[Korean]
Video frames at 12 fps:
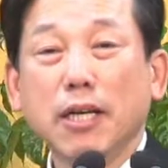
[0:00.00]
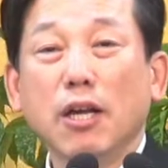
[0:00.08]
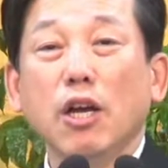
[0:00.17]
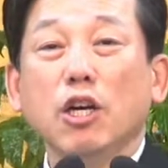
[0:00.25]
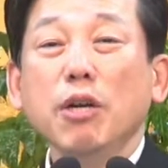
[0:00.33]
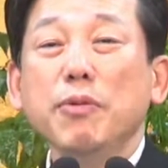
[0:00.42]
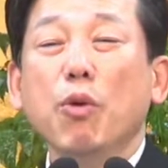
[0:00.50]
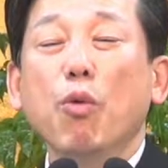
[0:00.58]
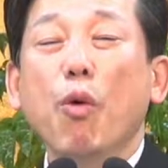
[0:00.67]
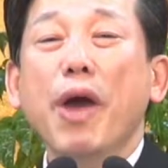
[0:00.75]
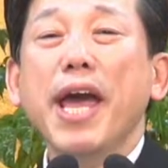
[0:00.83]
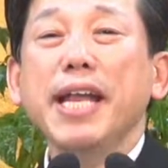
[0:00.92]
그러면
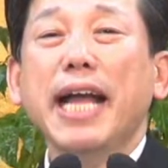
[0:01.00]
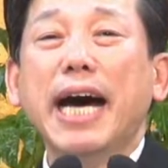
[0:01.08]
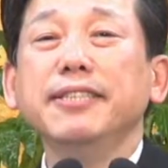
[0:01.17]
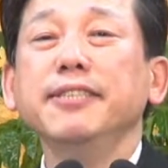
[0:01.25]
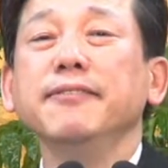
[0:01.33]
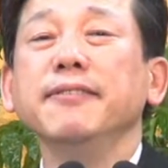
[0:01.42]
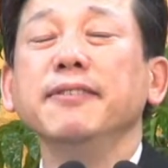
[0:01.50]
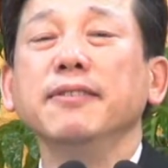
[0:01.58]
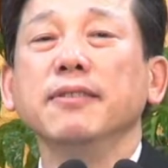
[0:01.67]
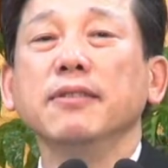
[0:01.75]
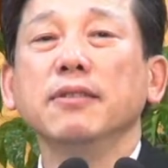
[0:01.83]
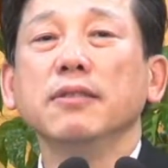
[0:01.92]
왜
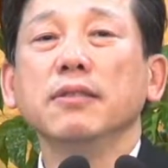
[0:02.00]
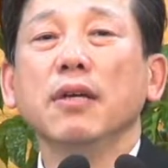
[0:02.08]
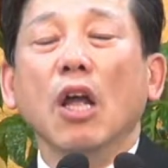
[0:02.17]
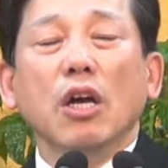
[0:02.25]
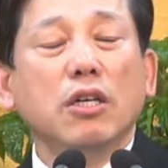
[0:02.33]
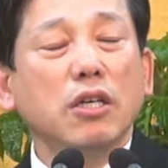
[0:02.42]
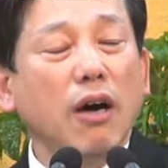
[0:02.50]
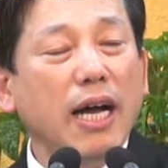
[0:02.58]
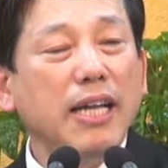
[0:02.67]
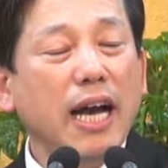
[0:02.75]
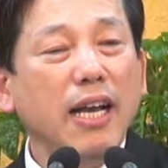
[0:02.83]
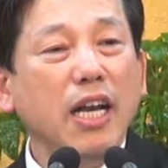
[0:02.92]
나는 그러한
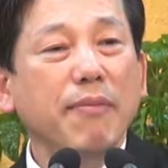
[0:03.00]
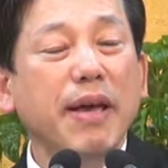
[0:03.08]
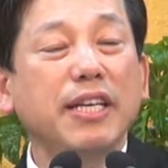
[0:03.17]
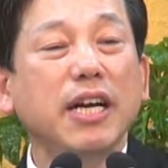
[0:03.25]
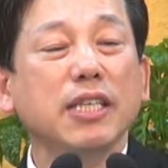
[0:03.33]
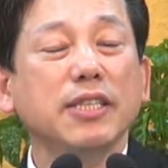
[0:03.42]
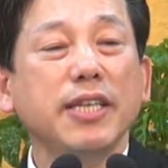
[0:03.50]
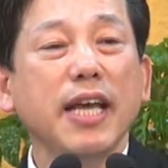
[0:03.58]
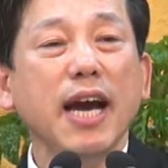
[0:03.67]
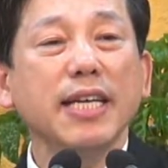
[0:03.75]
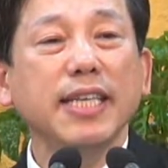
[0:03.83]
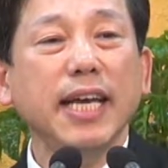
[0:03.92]
하나님의 이러한 세
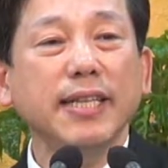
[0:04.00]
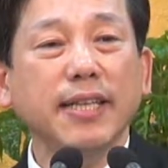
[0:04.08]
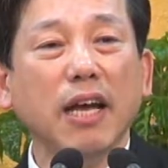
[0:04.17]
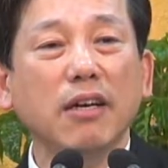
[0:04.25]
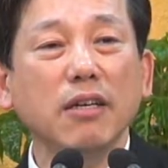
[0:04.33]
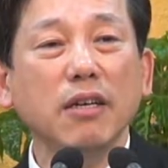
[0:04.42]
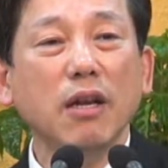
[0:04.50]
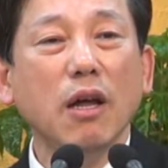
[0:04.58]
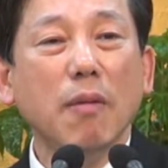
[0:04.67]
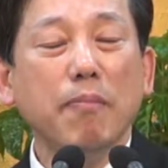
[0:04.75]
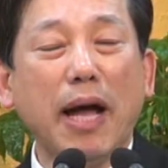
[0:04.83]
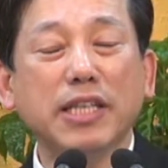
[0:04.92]
가지 혜택을
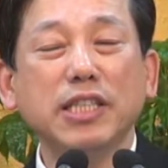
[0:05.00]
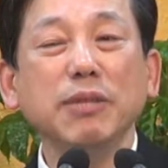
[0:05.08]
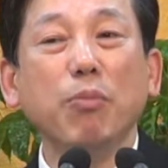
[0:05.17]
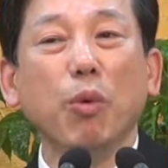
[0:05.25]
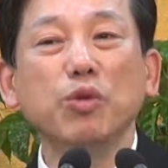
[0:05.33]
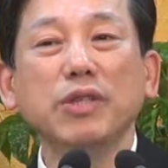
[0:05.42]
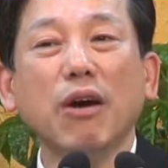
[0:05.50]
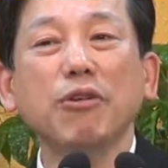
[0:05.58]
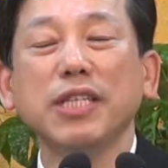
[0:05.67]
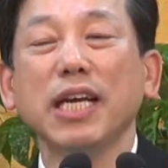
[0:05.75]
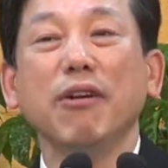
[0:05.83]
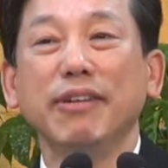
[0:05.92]
받지 못하고
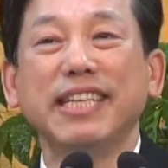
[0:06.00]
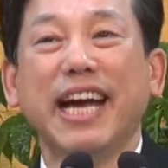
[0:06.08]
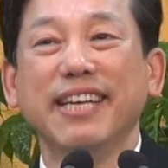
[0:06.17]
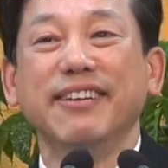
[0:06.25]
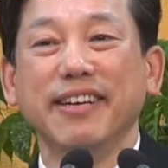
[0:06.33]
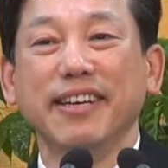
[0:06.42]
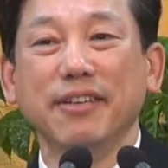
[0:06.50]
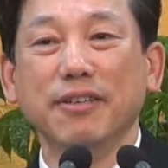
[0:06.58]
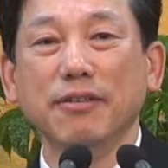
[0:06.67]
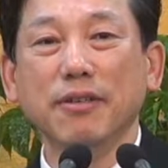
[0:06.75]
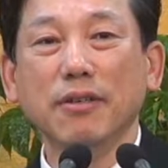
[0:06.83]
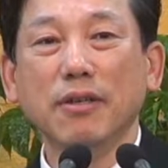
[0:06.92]
살아왔나
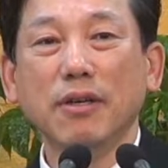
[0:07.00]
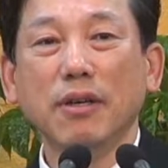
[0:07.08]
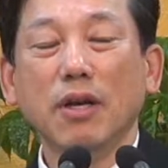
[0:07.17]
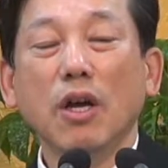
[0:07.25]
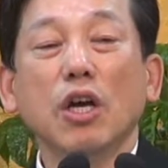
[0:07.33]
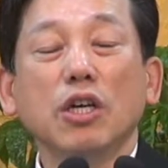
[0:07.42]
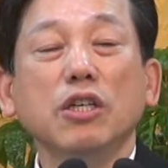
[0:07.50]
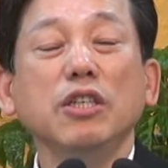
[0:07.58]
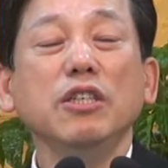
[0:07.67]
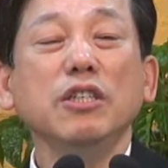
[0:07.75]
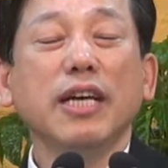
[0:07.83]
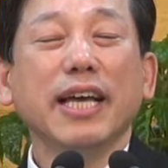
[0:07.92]
이거예요.
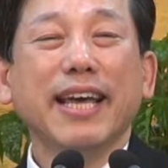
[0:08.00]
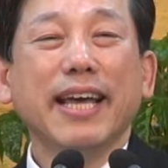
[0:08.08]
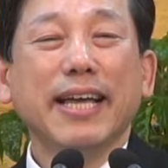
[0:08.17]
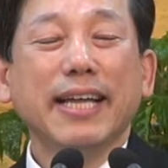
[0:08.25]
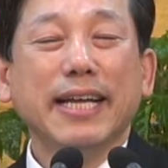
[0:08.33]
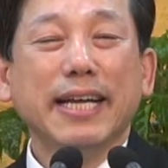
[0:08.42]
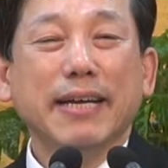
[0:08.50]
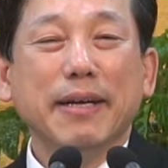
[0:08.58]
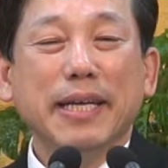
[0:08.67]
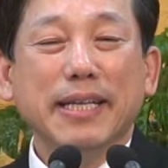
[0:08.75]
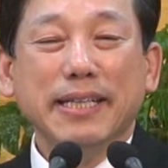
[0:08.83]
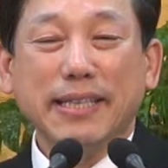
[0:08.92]
그
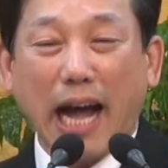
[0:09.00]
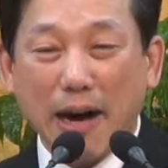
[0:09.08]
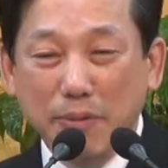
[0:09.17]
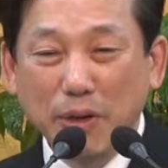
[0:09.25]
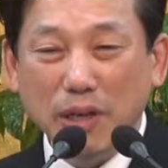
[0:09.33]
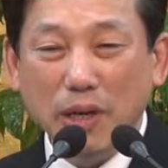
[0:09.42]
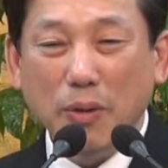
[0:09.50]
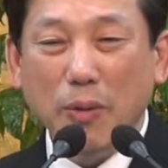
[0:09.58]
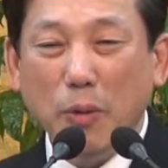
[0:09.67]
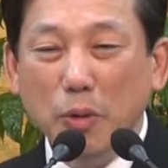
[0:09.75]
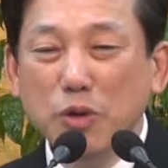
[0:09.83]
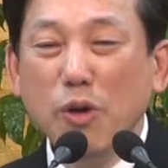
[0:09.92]
답을
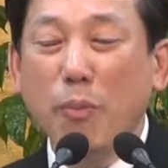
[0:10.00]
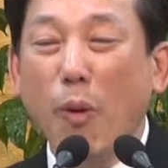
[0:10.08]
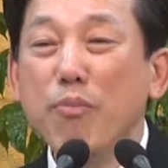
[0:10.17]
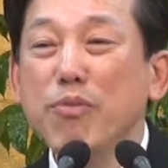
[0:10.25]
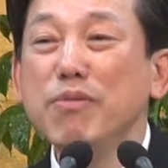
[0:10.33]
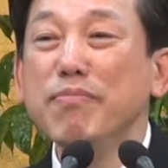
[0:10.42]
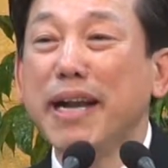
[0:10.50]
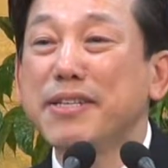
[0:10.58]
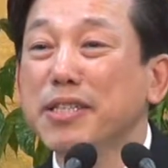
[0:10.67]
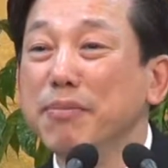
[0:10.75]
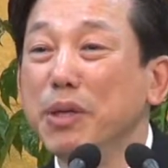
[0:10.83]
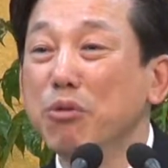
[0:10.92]
오늘 본문
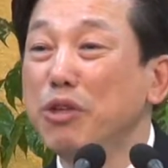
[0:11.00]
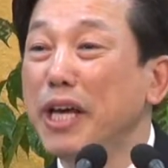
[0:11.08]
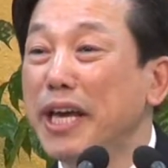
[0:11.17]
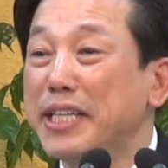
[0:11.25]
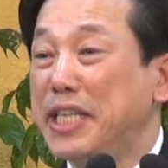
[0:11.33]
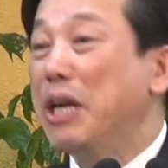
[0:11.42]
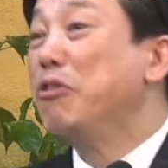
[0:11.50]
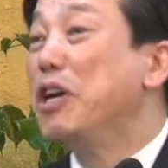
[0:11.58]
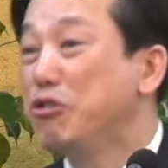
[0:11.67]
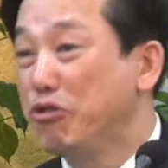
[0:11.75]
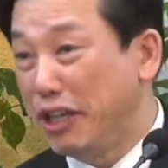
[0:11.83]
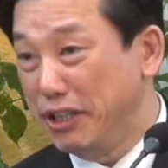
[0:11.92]
말씀이 우리에게 제공해
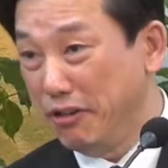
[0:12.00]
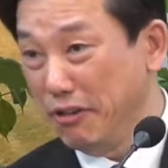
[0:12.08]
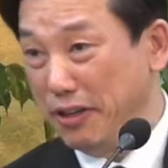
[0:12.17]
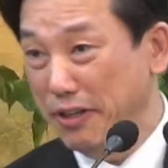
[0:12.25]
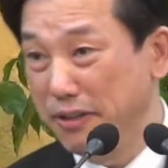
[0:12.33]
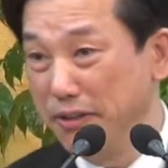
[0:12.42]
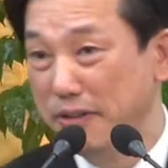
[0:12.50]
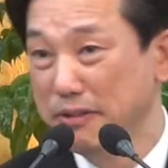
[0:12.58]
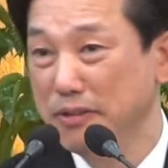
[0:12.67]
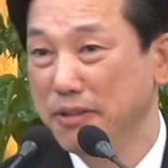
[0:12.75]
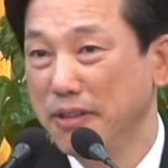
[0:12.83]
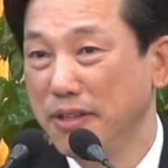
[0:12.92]
주고 있는 거예요.
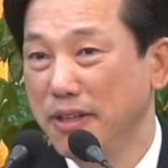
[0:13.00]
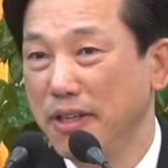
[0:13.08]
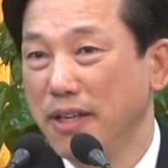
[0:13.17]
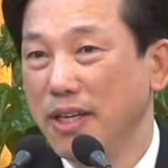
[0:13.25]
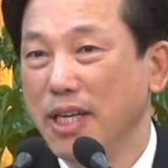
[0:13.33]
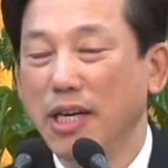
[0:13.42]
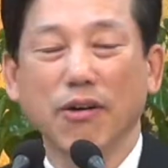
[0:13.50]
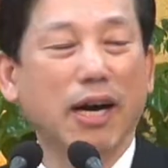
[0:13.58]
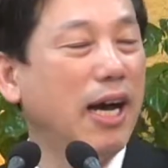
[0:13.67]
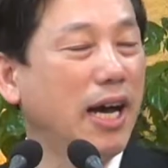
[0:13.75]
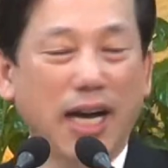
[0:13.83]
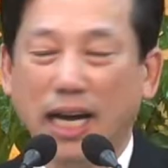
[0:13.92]
와,
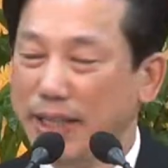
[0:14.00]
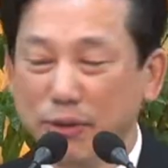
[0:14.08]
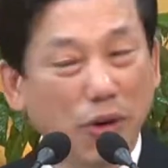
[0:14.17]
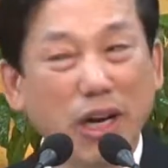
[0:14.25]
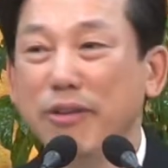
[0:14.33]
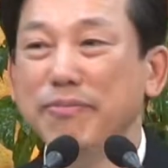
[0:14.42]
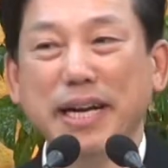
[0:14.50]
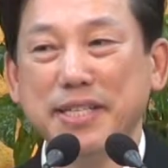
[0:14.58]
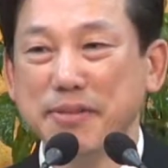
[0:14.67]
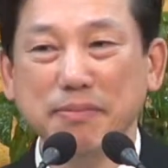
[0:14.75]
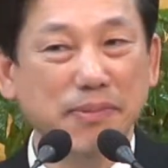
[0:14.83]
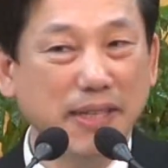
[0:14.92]
놀라운
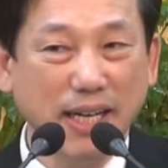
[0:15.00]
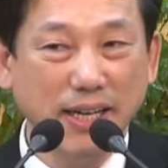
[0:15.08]
말씀입니다.